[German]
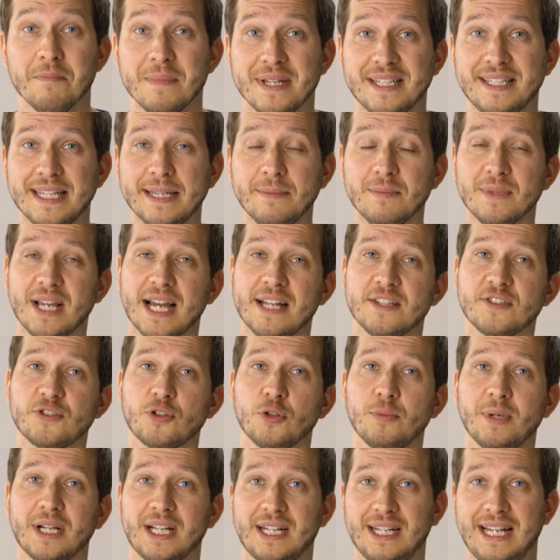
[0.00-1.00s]
Mit dem kannst du
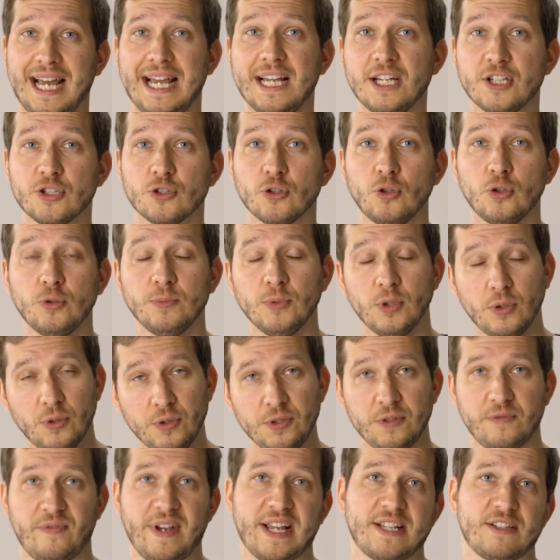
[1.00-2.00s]
über Gleichstrom
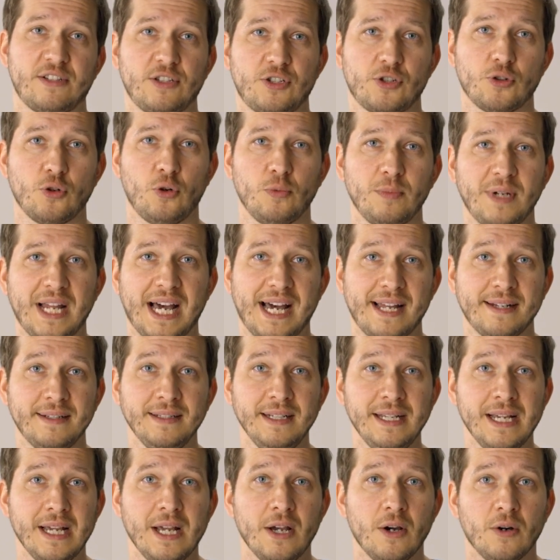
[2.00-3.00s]
und Wechselstrom laden
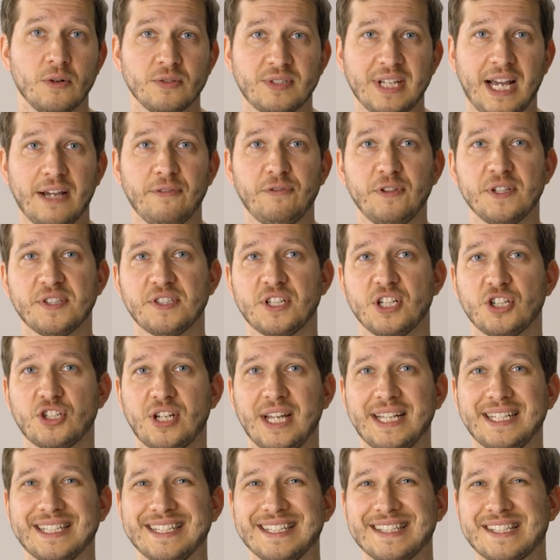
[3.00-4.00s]
und dafür ist der
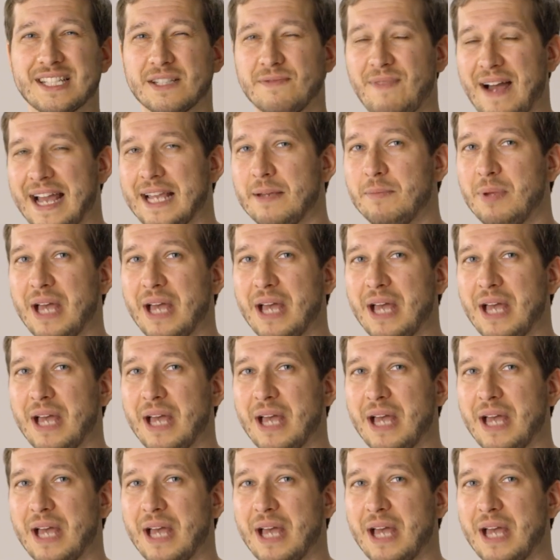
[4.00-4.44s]
Stecker in zwei